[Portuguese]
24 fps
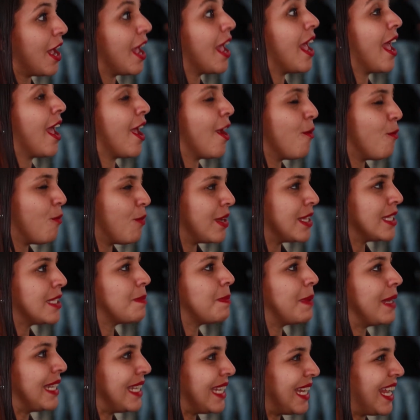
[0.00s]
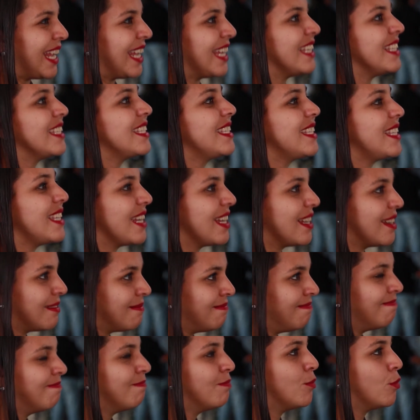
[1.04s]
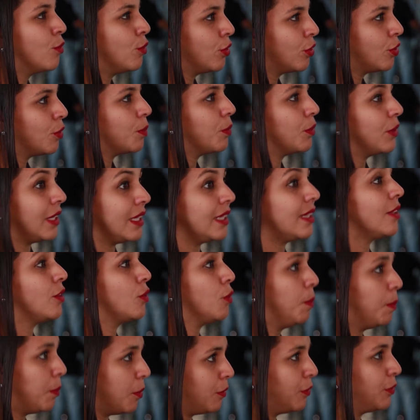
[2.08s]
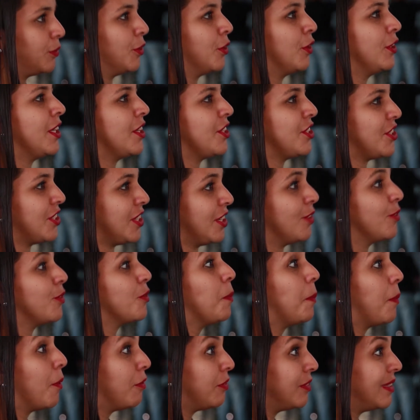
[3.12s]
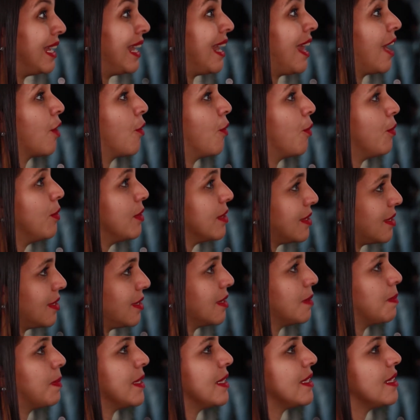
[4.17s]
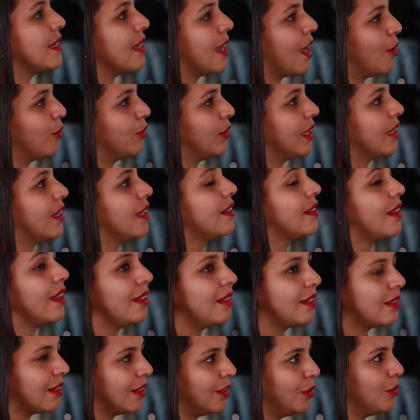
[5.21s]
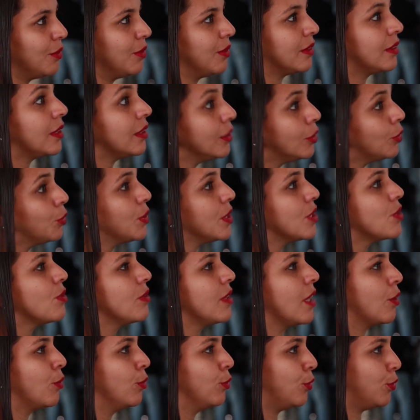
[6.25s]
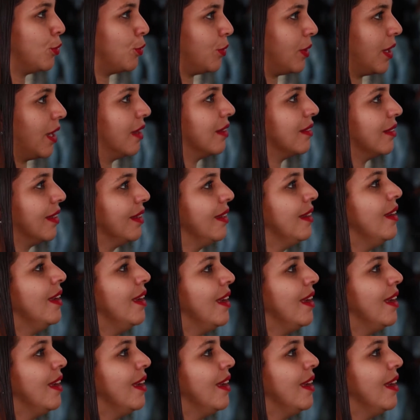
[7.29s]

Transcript: é uma experiência muito bonita do povo nordestino, do povo de Alagoas em especial, né, que tem tão, tanto isso na cultura. Né?